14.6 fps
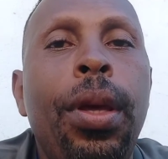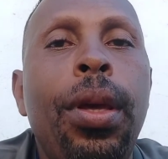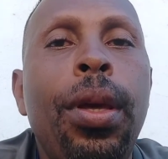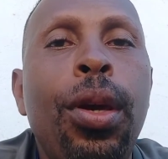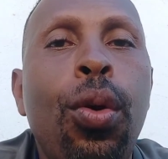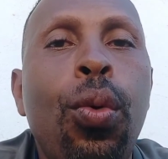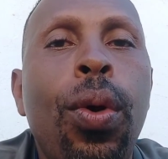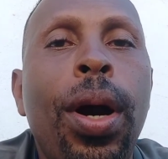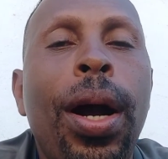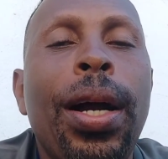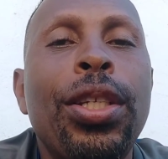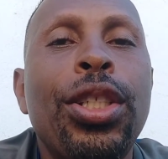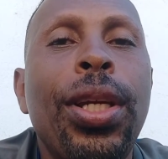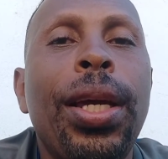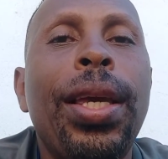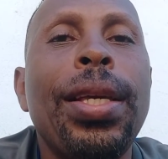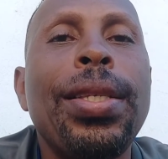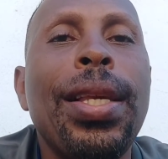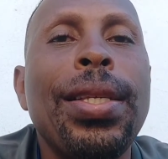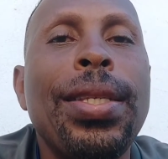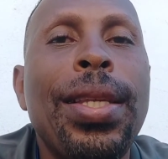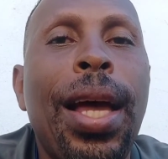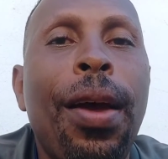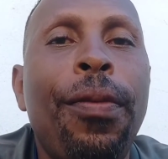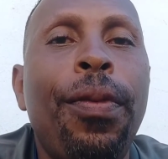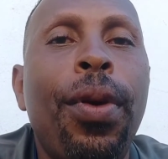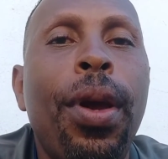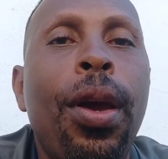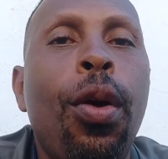Eu achar que essa SAF
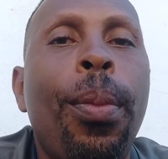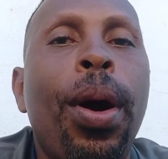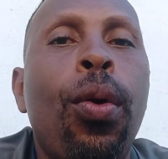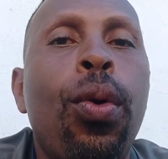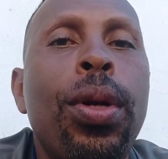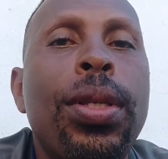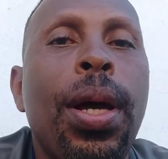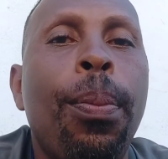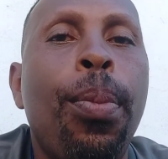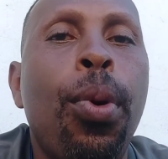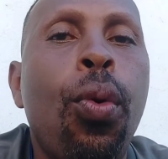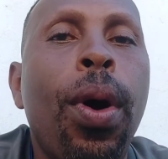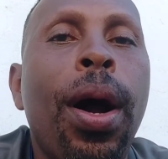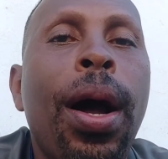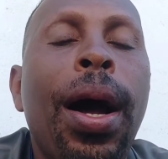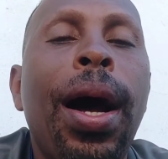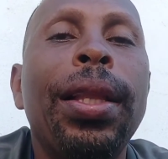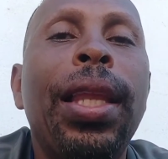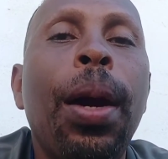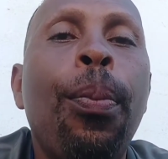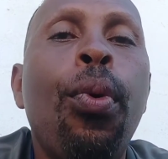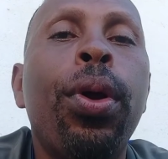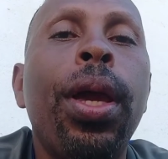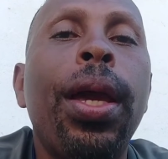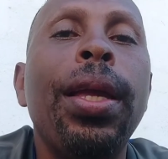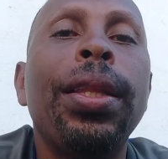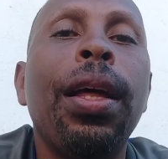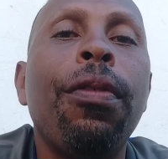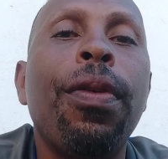é uma coisa boa, até porque
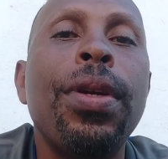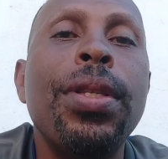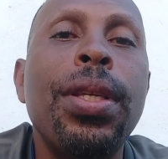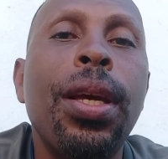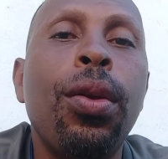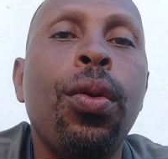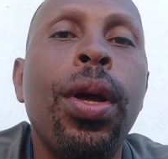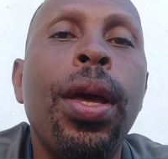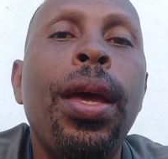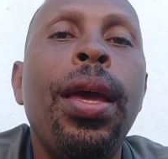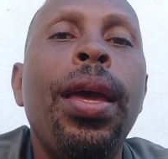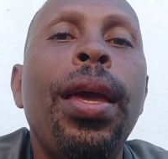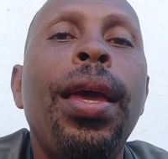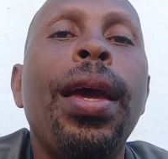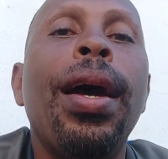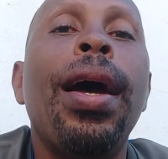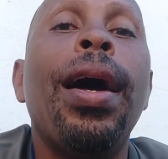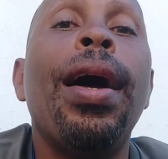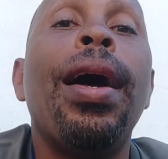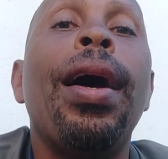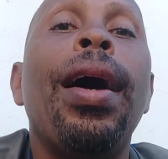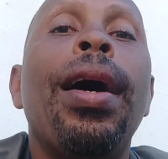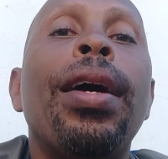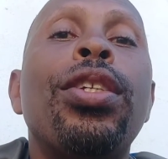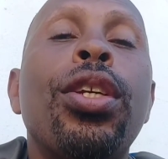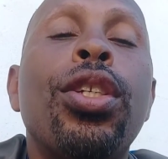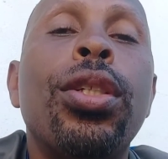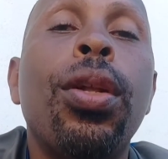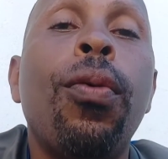quem está fazendo é a
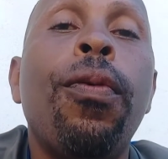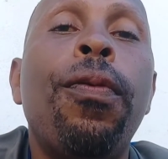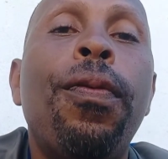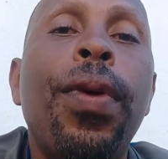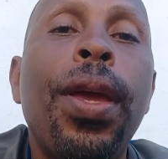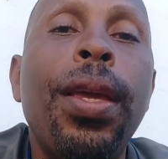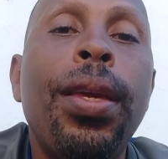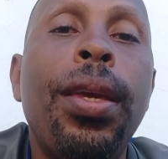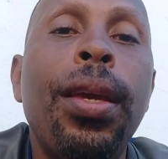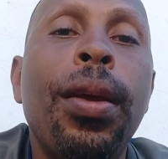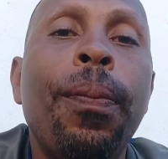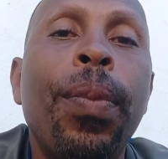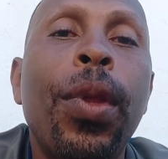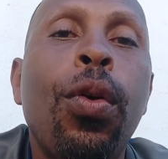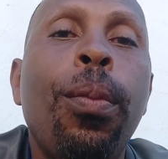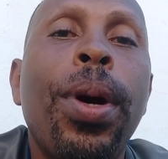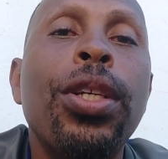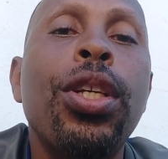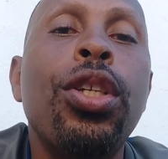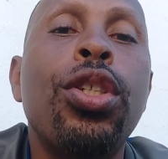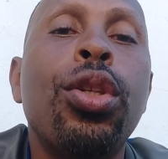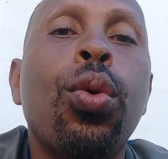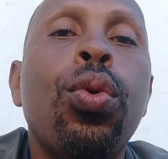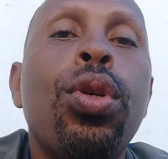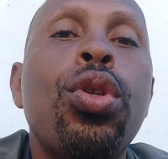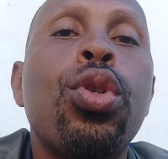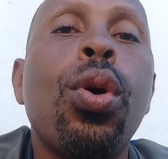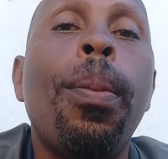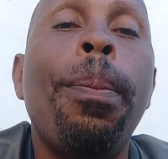gestão fake, uma gestão que
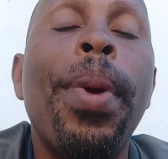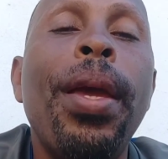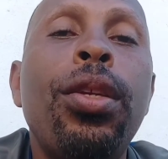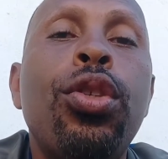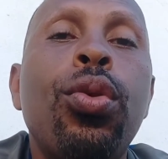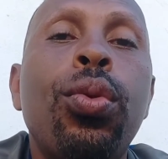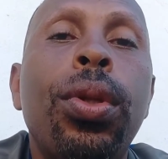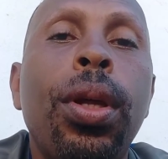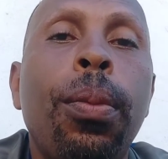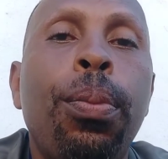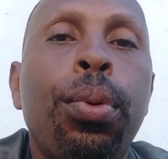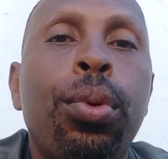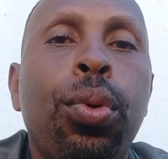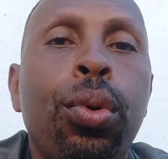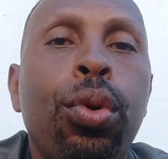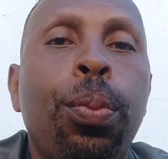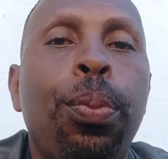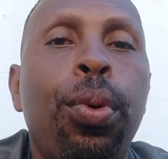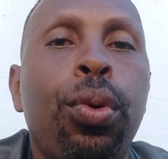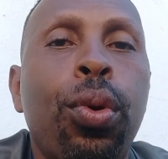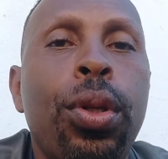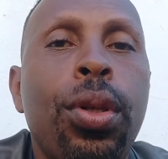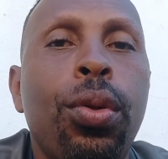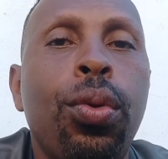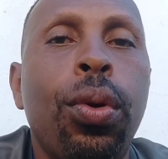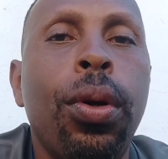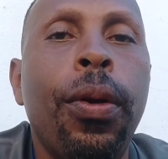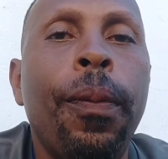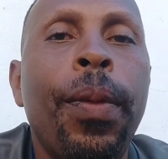somente o tempo todo para o
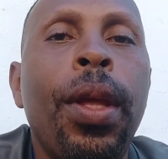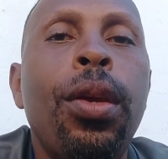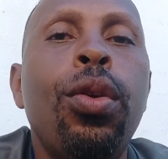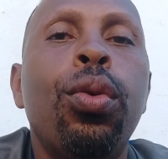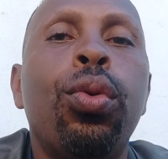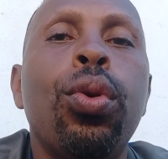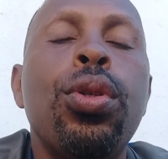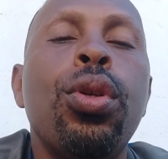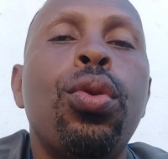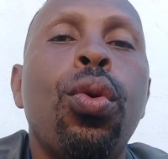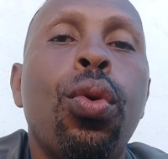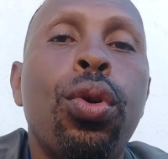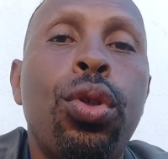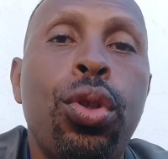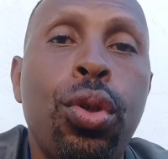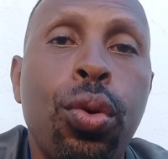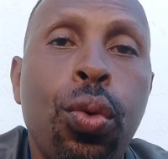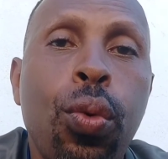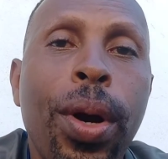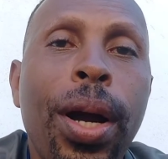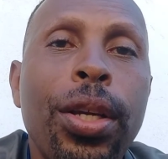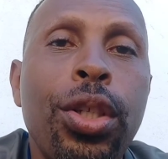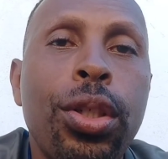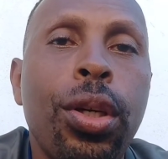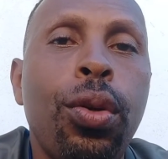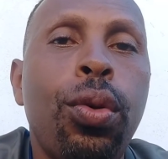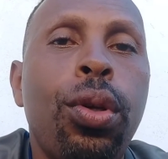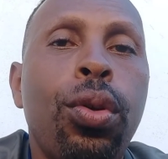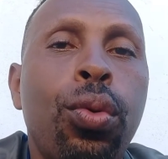torcedor. E o torcedor continua
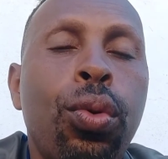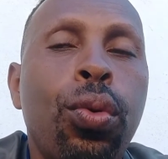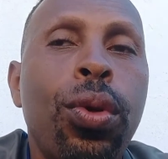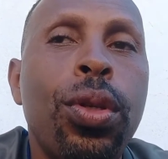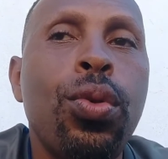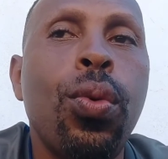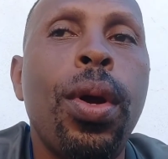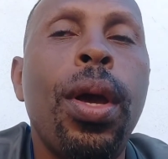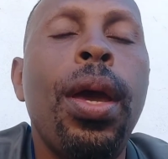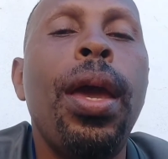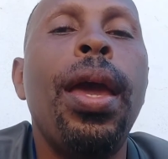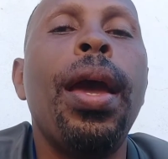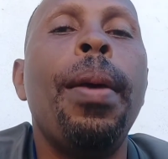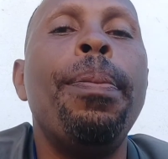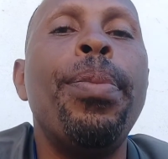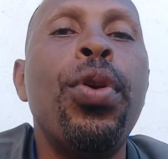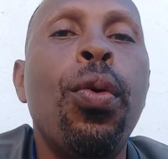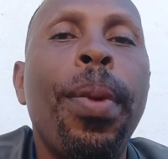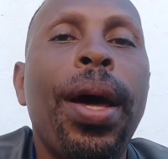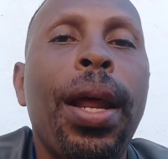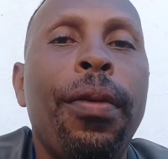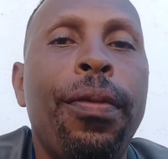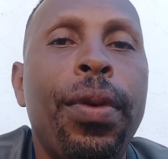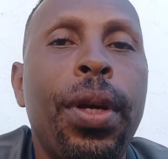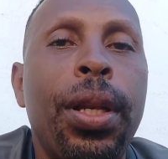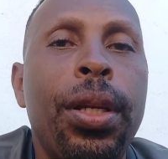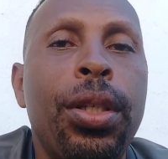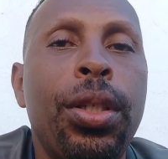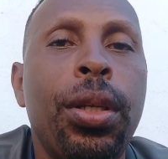achando que tudo isso é a mil
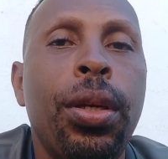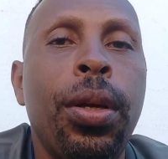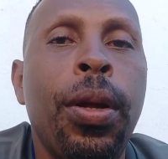maravilhas.